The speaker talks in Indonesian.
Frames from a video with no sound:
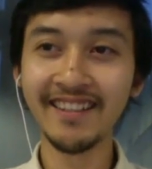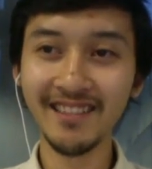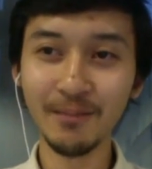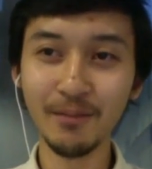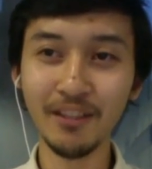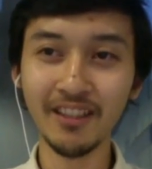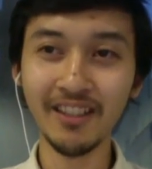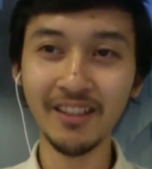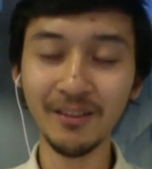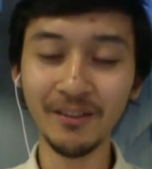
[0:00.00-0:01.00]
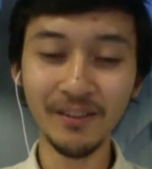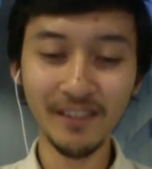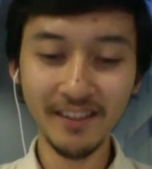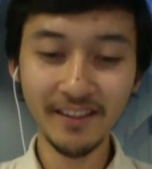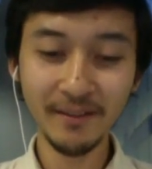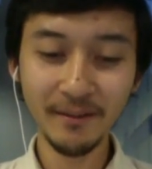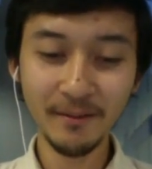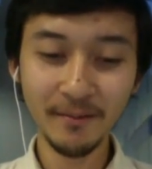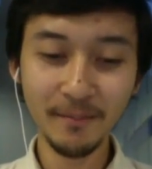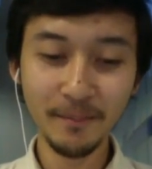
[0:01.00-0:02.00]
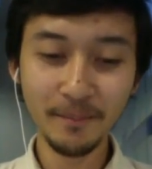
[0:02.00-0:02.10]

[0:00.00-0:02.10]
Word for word: seperti itu. Baik Gunawan